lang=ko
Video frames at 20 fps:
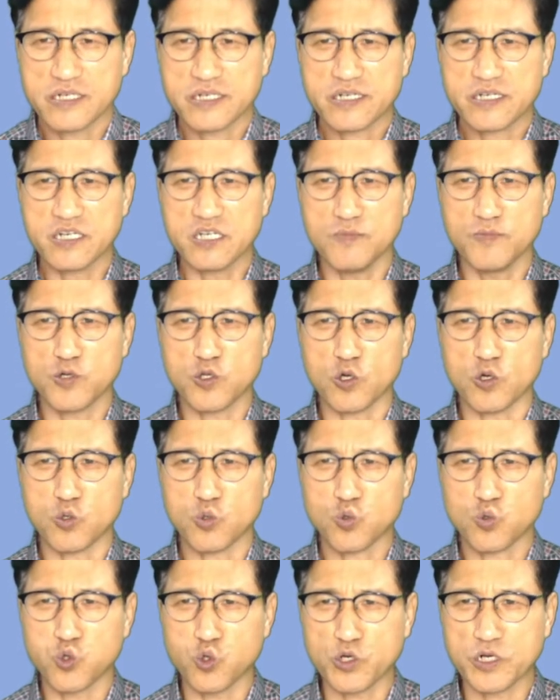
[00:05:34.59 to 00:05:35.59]

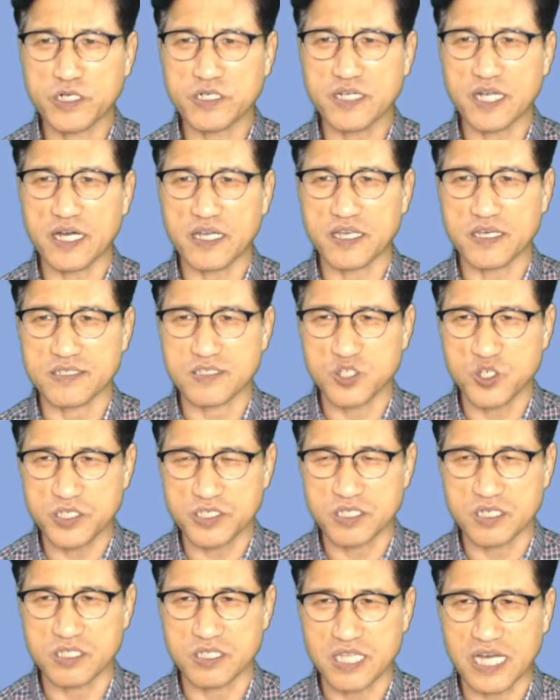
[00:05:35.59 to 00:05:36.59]
그러므로 굳건하게
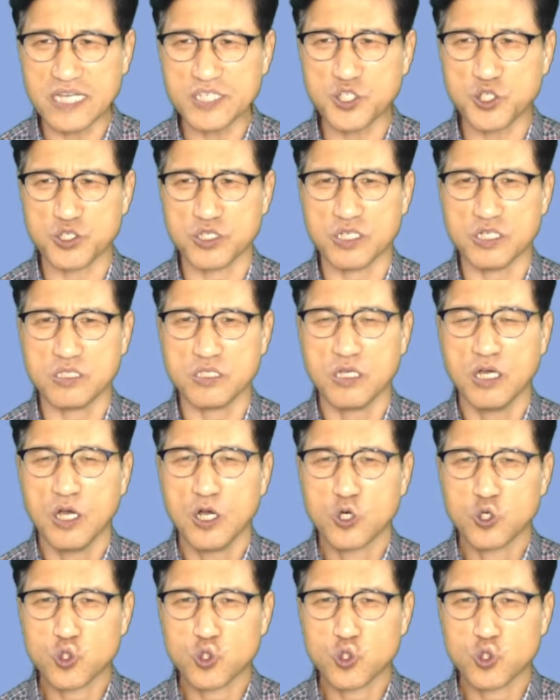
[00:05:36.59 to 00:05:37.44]
서서 다시는